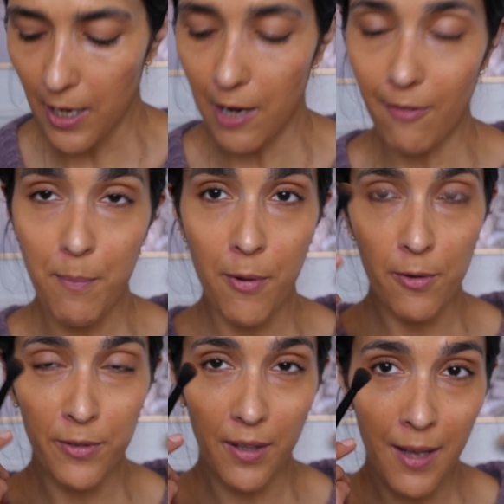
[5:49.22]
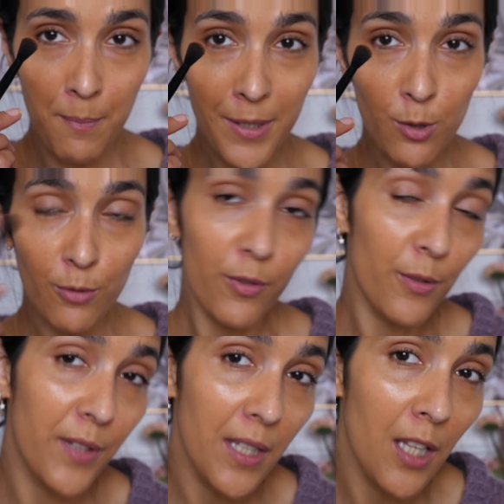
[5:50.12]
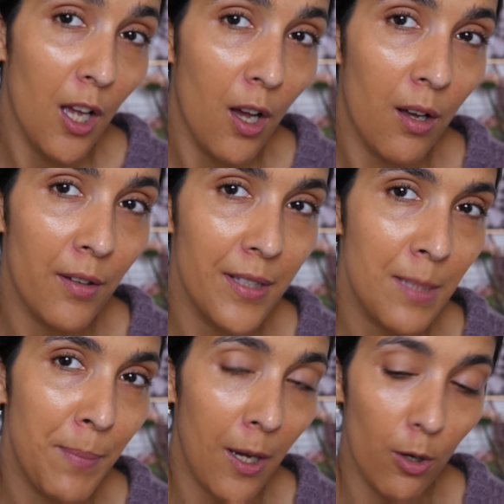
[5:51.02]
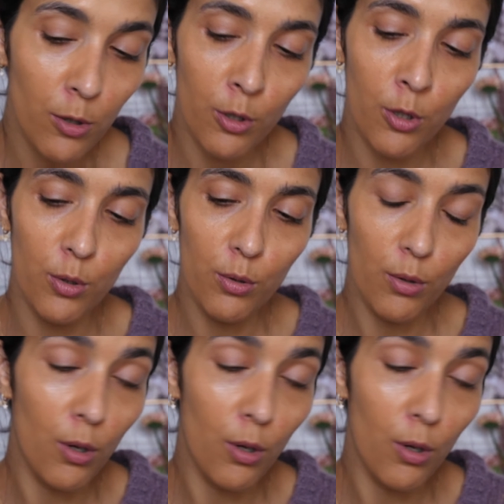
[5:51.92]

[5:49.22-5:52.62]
Et on va prendre un pinceau fluffy en espérant que